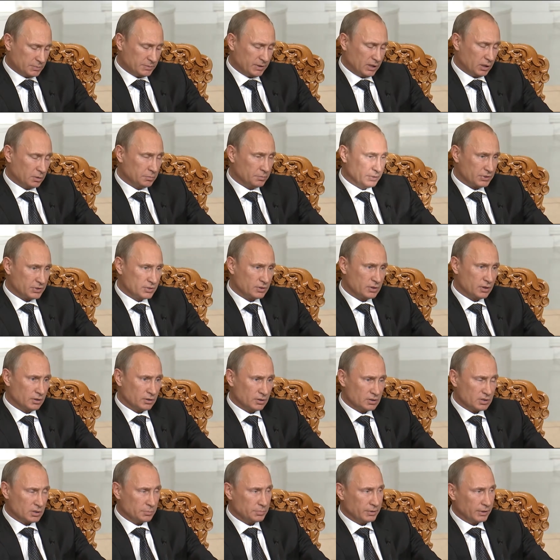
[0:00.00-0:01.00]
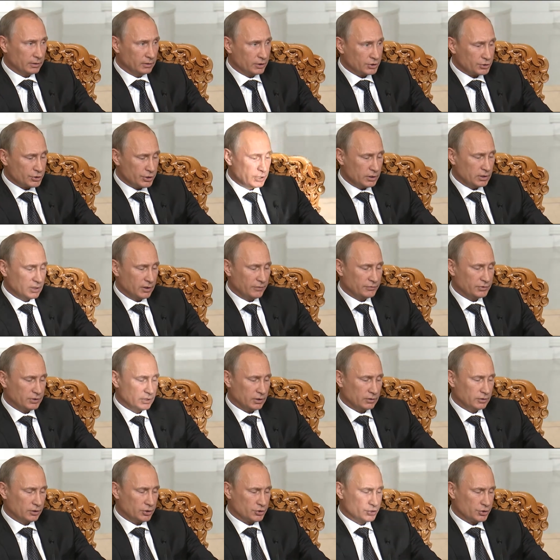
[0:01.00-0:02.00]
господина президента за приглашение,
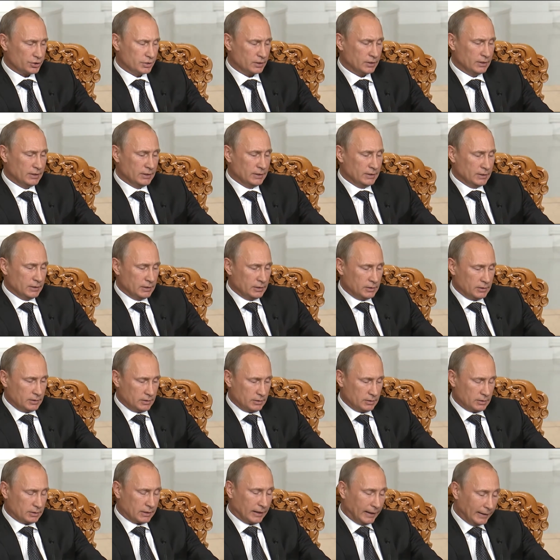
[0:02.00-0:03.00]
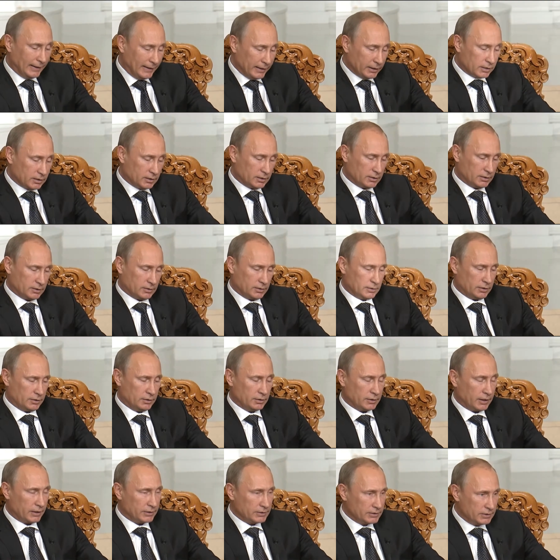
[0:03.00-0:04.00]
всех наших э, коллег э,
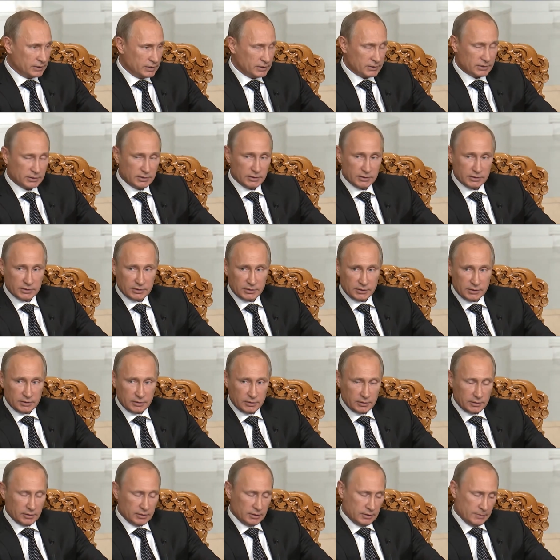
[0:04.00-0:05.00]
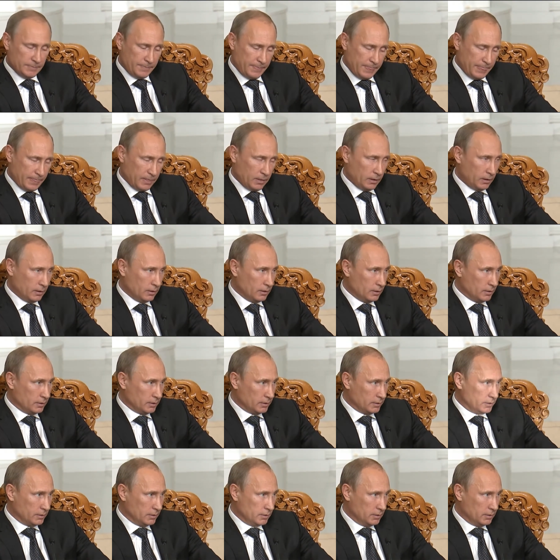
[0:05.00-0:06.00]
и российских, и, э,